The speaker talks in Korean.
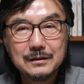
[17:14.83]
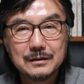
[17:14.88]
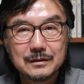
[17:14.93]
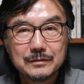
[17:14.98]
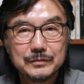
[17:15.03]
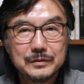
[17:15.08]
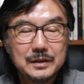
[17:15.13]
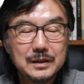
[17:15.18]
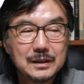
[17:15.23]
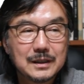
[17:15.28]

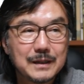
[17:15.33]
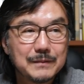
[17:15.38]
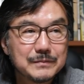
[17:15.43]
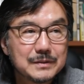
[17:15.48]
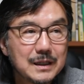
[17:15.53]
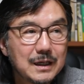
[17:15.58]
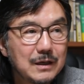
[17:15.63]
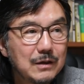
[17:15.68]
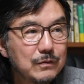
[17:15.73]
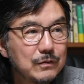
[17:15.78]
여러분이
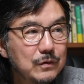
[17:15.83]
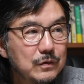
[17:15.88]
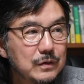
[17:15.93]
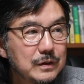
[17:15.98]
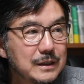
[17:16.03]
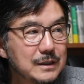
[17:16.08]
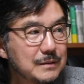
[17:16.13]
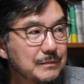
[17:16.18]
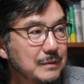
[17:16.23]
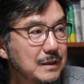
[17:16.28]
감상하고
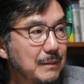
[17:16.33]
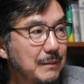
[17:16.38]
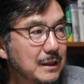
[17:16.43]
계십니다.